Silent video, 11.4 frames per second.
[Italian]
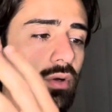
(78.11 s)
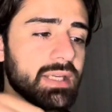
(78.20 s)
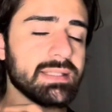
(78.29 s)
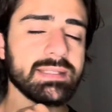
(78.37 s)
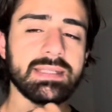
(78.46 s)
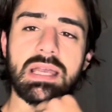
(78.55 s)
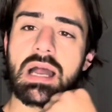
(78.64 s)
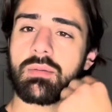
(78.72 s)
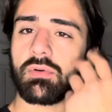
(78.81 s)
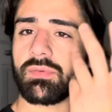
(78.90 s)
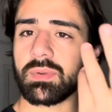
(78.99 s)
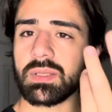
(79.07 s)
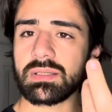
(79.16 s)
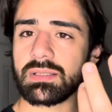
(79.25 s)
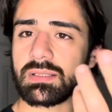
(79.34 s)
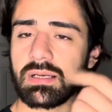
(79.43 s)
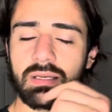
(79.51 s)
iniziamo ovviamente
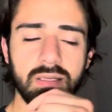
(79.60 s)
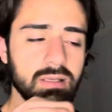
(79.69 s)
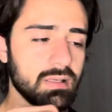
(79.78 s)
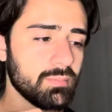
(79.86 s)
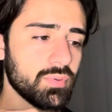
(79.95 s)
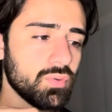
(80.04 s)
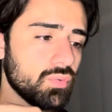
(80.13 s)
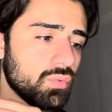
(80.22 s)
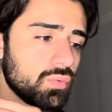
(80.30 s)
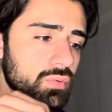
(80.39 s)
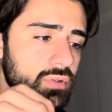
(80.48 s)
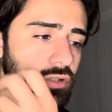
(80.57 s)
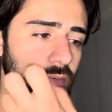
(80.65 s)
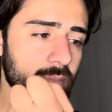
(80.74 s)
dal più insomma,